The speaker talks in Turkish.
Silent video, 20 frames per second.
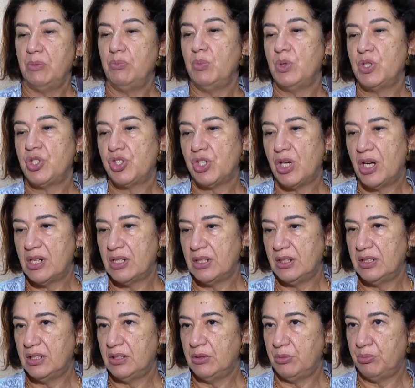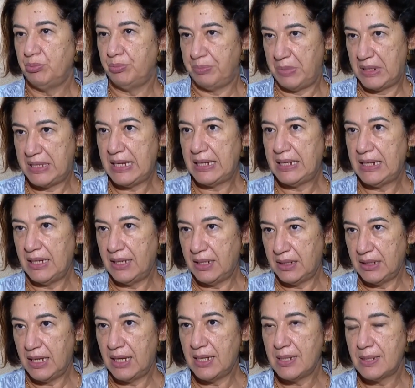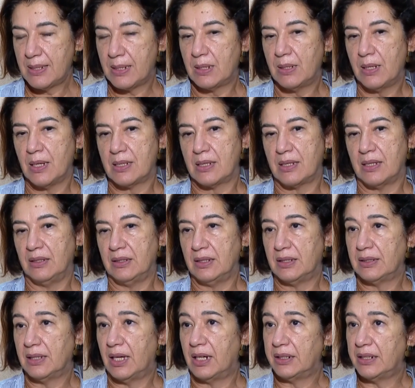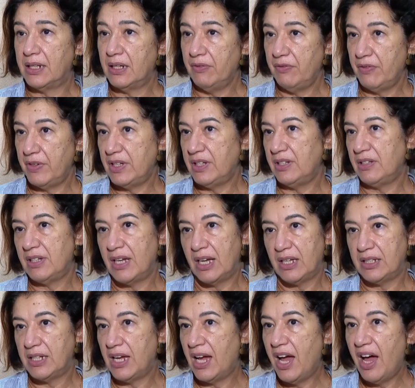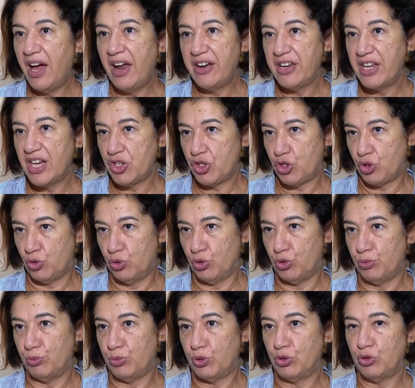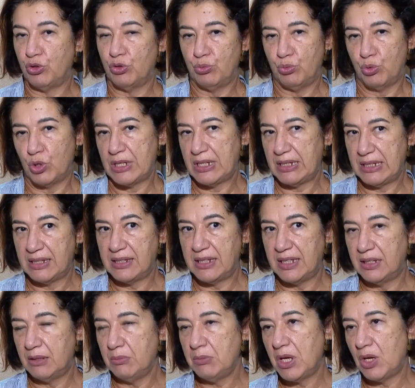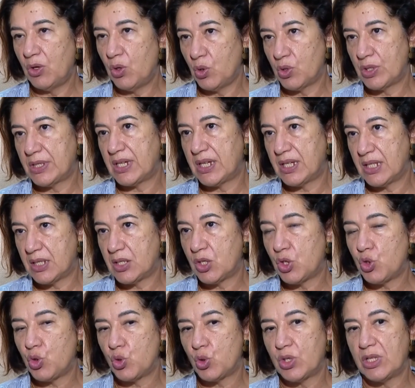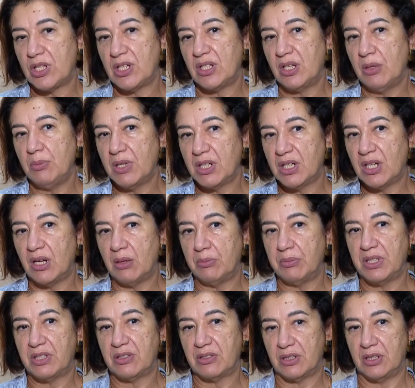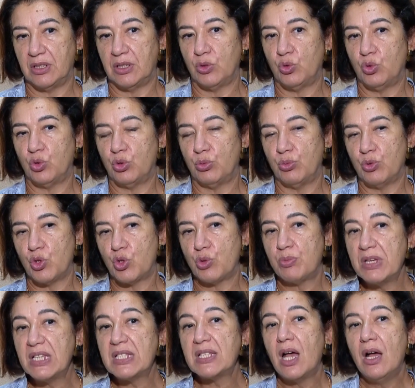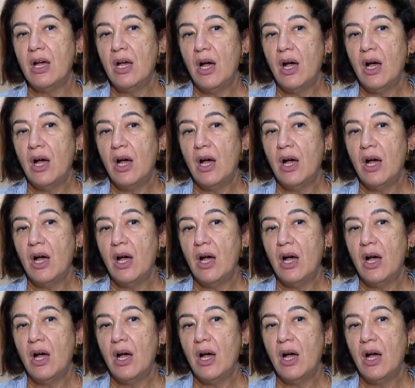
Baş ağrıları bize gelen en sık hastalıklardan ve yani her yaş grubunu burası dedim ya 18 yaş üzerine bakan bir e, grubuz biz.